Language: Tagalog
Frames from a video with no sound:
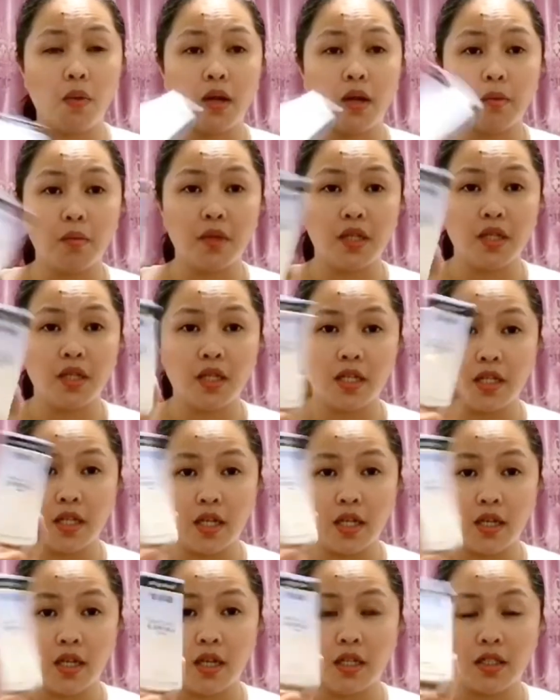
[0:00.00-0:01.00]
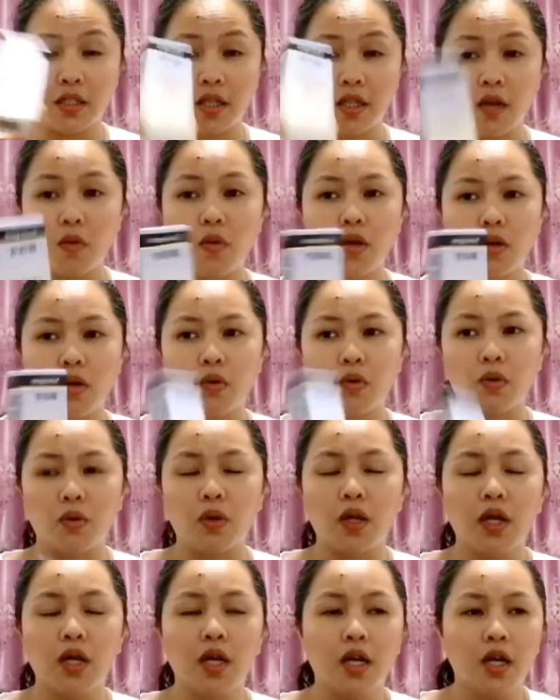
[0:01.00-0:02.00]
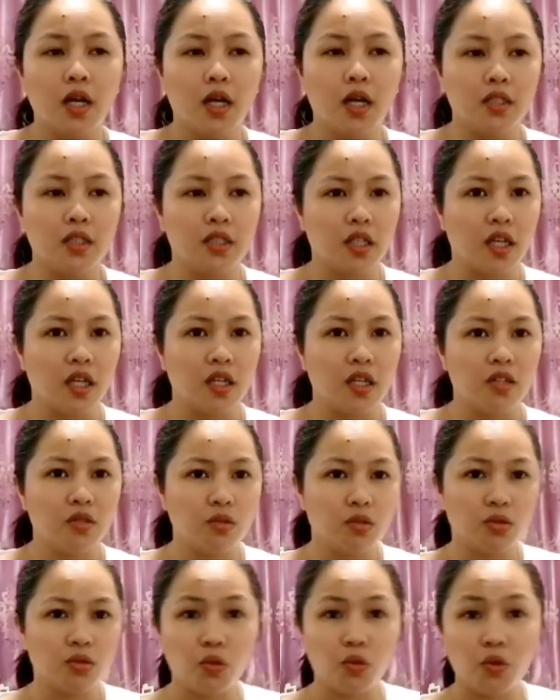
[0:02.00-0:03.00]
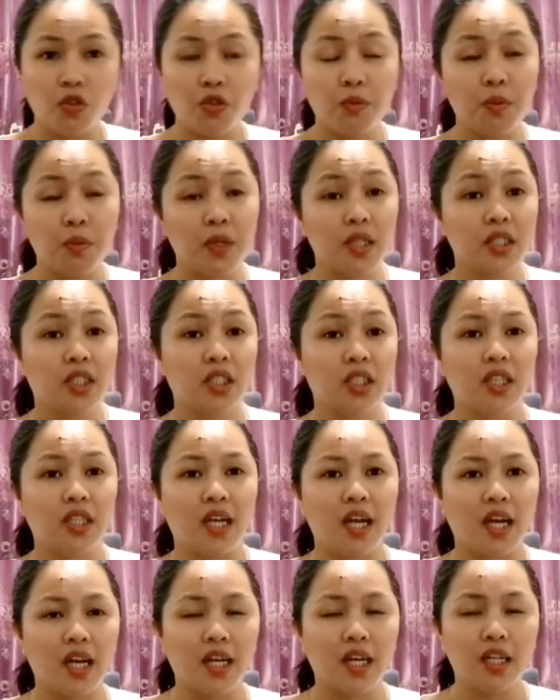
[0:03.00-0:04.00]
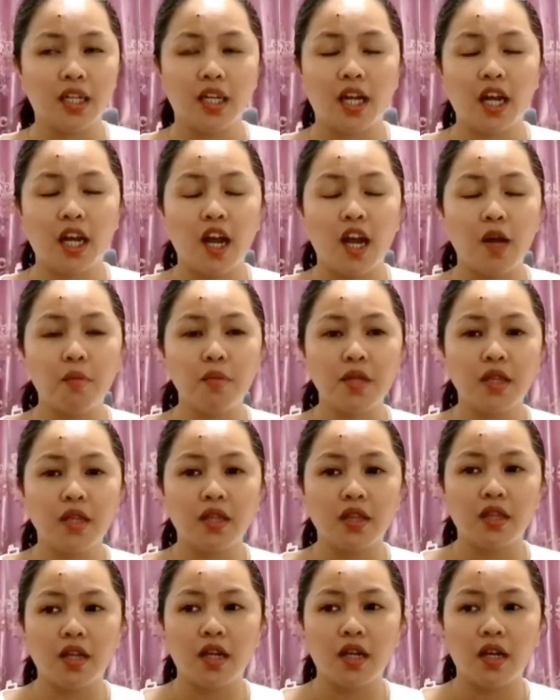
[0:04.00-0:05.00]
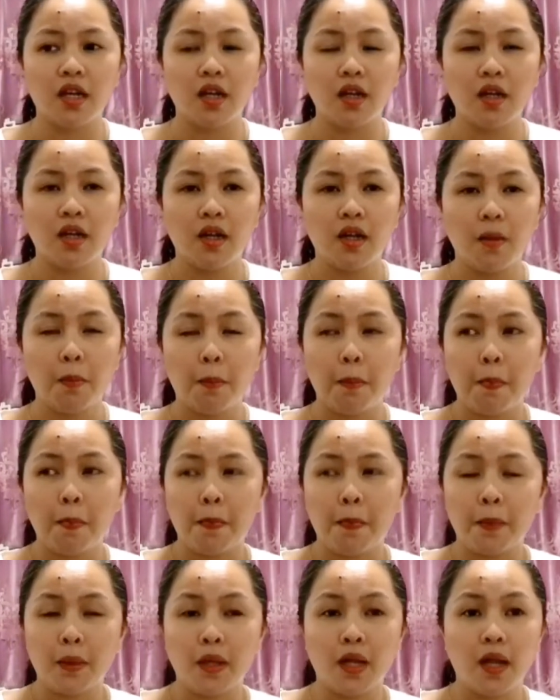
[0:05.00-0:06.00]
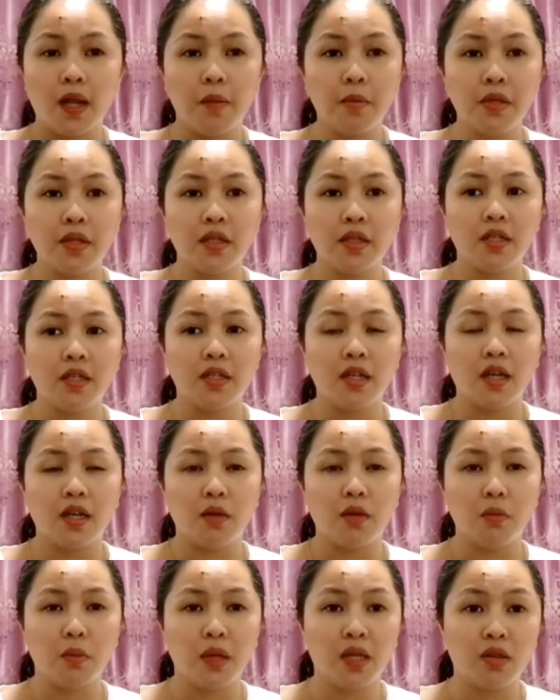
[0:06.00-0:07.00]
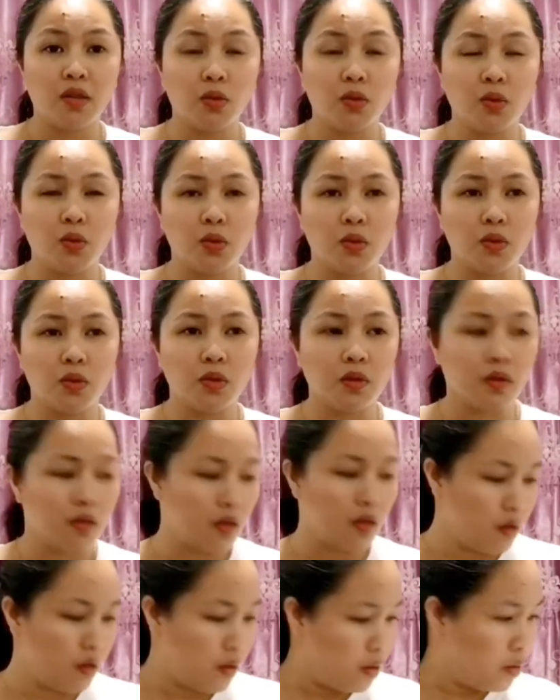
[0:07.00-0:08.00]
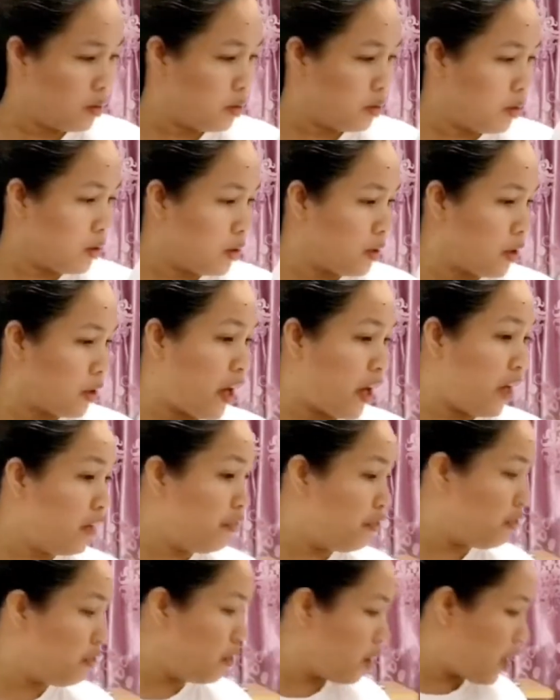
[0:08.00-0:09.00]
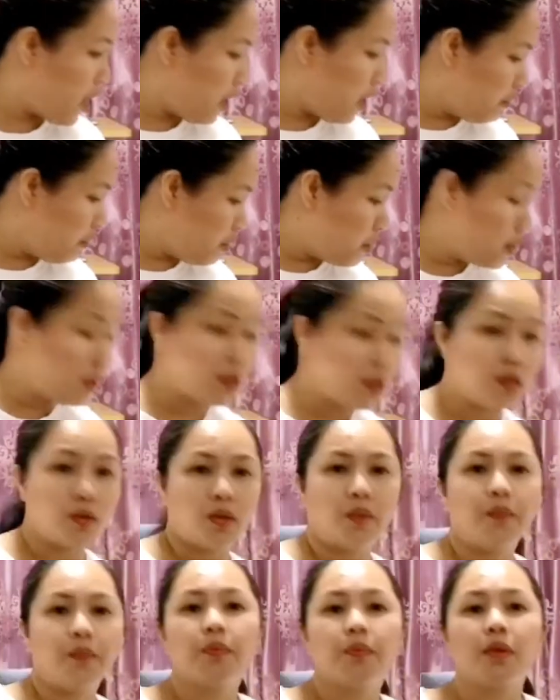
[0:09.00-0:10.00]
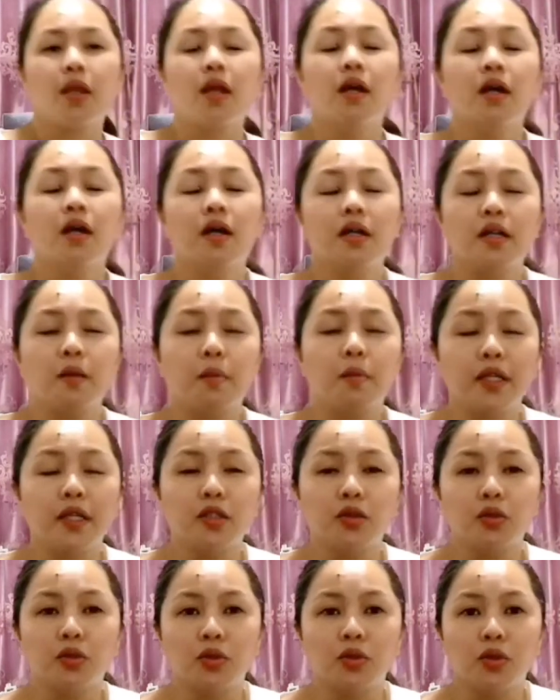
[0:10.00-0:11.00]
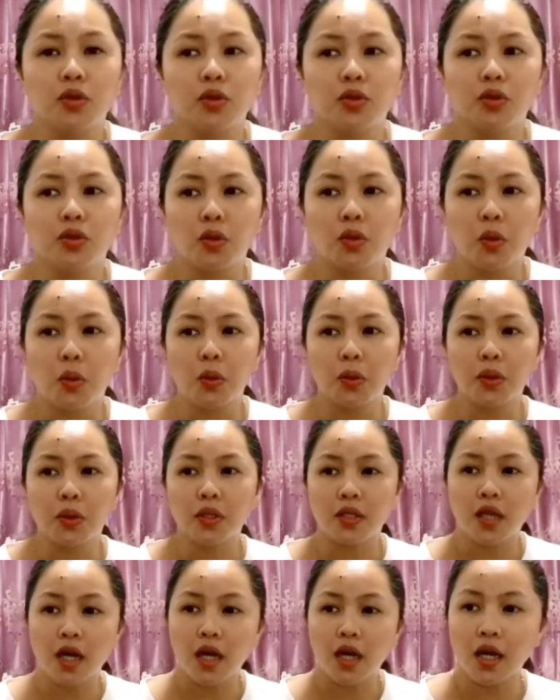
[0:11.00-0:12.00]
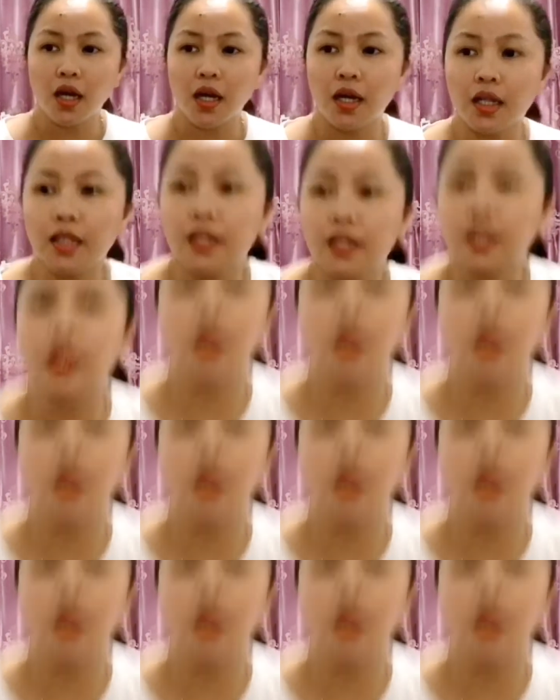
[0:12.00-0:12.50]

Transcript: ang binili ng asawa ko. At saka yung toothbrush niya, nagamit na, nagamit na niya yung may tunog. Careful, careful with this one. Yung may tunog, total na